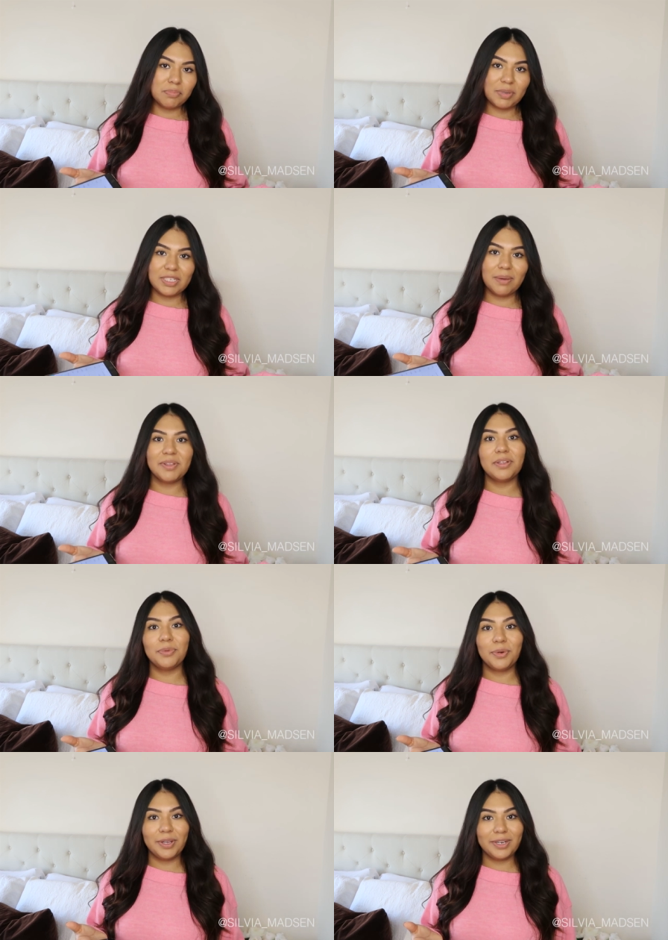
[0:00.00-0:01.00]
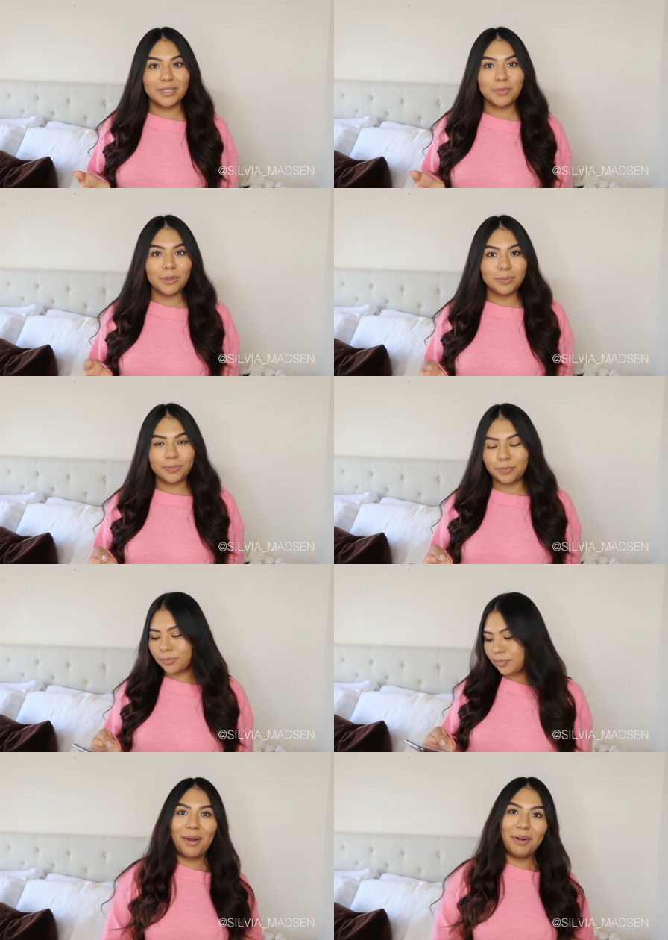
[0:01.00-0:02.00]
básicamente tu organismo.
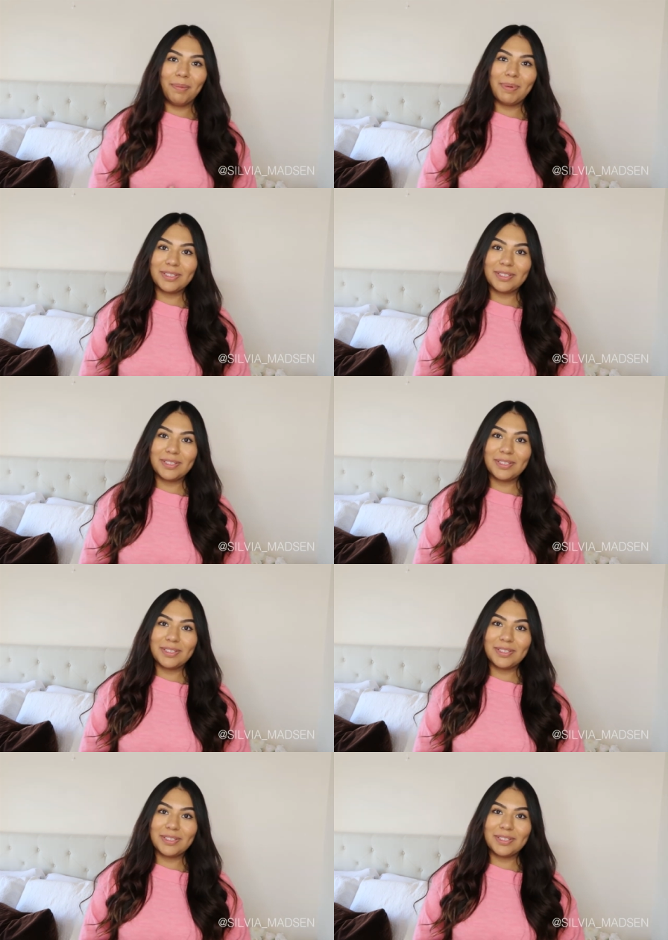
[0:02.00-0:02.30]
Ahora